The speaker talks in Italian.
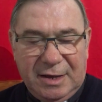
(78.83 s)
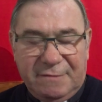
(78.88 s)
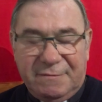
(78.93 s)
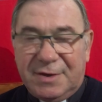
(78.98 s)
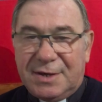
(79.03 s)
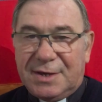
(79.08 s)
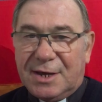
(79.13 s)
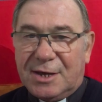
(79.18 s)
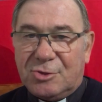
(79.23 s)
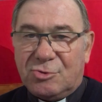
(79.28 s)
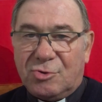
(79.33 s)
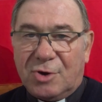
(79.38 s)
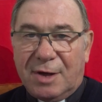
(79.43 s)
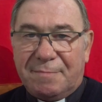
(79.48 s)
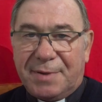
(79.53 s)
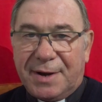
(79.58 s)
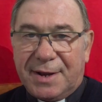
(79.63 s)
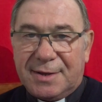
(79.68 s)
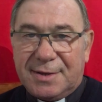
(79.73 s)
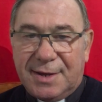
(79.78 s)
Vi chiedo una
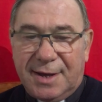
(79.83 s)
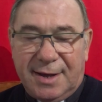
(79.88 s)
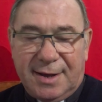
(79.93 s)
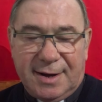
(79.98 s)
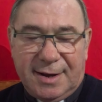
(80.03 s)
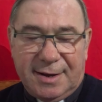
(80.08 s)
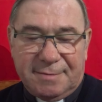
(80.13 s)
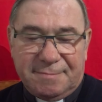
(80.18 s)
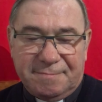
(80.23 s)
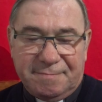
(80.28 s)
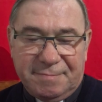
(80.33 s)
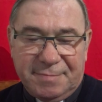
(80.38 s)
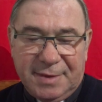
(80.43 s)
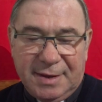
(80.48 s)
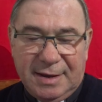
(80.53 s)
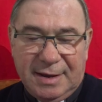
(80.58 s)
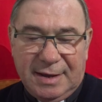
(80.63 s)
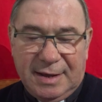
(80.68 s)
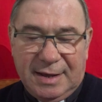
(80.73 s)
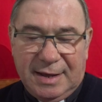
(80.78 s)
preghiera
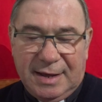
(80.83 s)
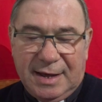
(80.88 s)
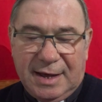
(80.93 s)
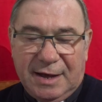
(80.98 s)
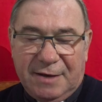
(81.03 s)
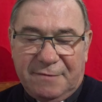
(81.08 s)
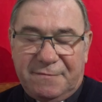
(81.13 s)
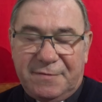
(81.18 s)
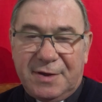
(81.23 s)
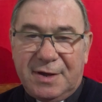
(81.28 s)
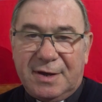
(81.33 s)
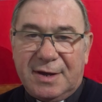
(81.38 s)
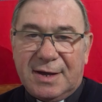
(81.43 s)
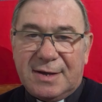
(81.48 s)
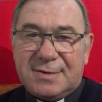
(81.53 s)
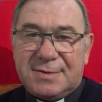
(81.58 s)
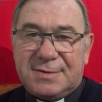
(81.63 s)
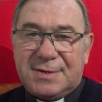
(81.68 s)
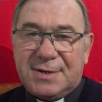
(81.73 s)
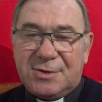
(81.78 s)
affinché
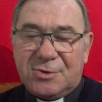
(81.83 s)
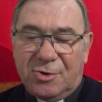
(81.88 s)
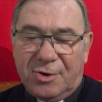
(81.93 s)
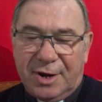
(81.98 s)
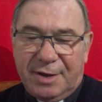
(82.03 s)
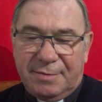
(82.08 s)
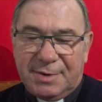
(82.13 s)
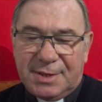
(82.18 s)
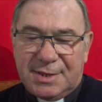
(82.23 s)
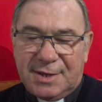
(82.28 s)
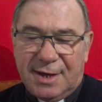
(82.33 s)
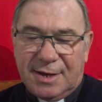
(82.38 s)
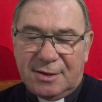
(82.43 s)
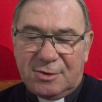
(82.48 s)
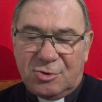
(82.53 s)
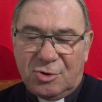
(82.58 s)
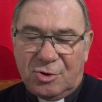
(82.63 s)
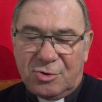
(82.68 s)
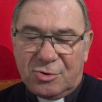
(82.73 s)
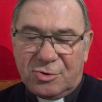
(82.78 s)
il Signore mi dia il
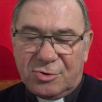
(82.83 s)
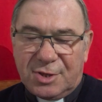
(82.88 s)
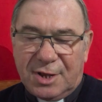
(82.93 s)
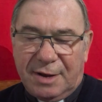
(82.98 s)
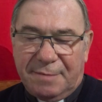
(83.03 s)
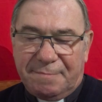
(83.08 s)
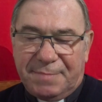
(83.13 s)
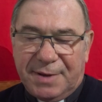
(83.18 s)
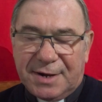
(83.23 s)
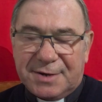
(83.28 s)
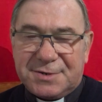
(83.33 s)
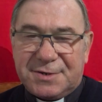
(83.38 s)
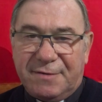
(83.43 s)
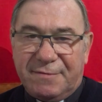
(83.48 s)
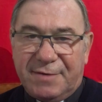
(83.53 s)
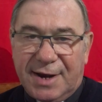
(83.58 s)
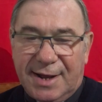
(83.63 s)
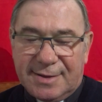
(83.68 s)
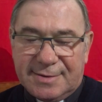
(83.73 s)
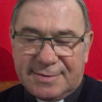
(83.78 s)
dono della
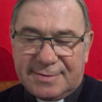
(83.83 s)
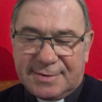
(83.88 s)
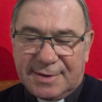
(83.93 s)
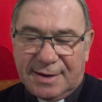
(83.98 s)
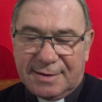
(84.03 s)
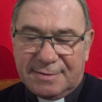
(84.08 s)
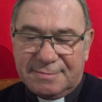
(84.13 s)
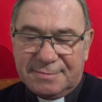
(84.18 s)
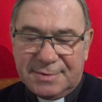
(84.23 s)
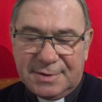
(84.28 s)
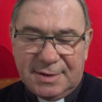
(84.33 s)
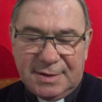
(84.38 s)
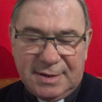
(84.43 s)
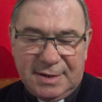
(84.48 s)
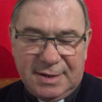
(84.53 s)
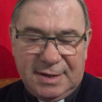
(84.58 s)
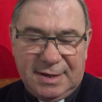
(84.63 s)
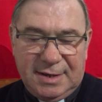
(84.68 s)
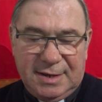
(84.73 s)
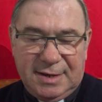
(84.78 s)
perseveranza
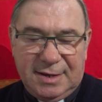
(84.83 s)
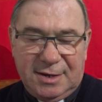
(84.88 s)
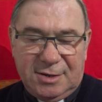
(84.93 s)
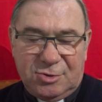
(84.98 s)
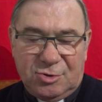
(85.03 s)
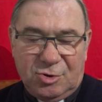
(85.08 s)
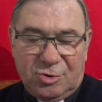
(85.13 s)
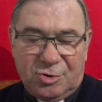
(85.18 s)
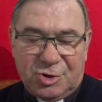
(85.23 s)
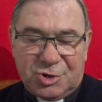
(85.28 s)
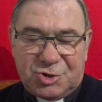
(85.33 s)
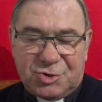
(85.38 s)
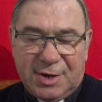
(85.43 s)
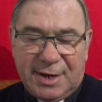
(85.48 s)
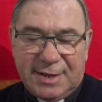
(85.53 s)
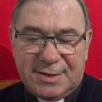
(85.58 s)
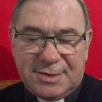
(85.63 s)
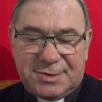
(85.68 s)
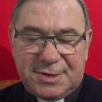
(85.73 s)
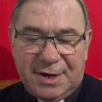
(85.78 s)
il dono
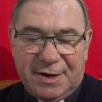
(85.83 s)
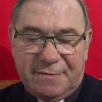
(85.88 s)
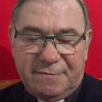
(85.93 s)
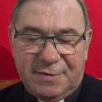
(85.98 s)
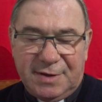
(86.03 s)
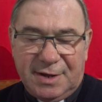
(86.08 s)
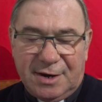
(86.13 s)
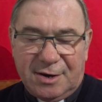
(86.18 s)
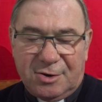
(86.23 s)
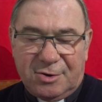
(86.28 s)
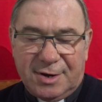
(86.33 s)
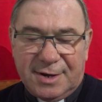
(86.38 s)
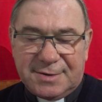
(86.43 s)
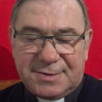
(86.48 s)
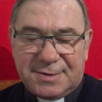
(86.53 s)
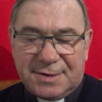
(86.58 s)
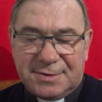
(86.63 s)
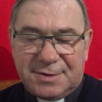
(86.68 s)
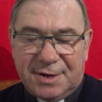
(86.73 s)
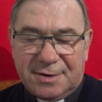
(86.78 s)
cioè di servirlo nel
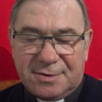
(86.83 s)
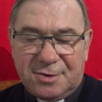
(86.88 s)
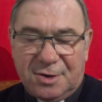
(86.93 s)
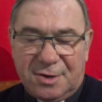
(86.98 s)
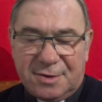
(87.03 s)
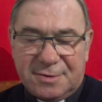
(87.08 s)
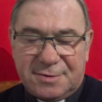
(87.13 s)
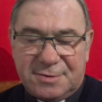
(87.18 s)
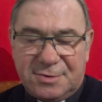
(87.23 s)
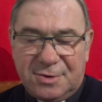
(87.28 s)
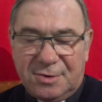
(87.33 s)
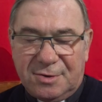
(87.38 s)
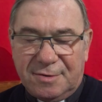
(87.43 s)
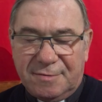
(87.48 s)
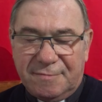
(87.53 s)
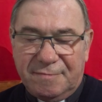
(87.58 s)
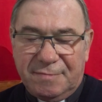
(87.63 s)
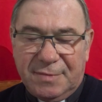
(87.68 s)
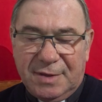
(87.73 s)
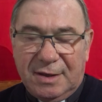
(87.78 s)
sacerdozio
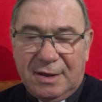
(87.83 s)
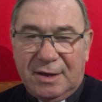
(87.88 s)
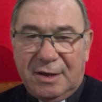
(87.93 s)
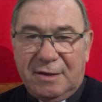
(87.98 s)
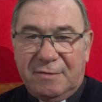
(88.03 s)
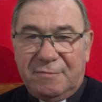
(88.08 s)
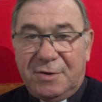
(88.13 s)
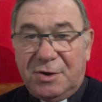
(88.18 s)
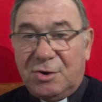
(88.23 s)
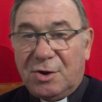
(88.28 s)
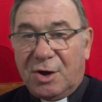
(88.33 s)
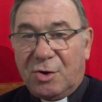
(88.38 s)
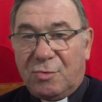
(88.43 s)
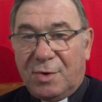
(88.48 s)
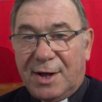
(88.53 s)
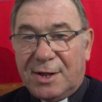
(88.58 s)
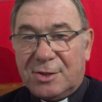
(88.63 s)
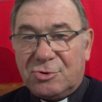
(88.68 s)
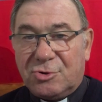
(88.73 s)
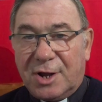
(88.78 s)
fino a
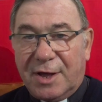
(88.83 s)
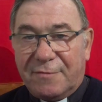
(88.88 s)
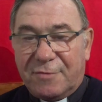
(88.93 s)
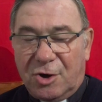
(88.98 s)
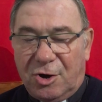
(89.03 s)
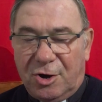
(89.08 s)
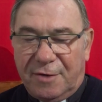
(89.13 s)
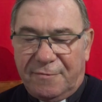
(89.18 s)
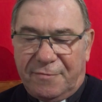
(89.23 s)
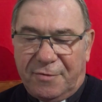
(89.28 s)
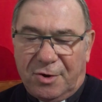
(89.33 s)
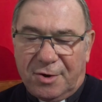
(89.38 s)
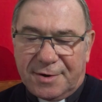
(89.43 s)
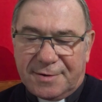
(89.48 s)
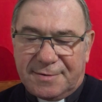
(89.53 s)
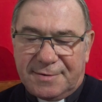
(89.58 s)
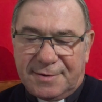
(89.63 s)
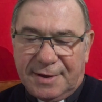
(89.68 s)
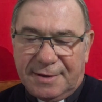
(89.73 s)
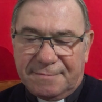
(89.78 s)
quando ne avrò le
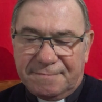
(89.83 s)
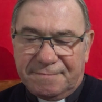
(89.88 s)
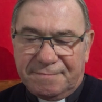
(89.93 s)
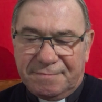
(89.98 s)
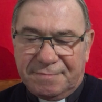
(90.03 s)
forze.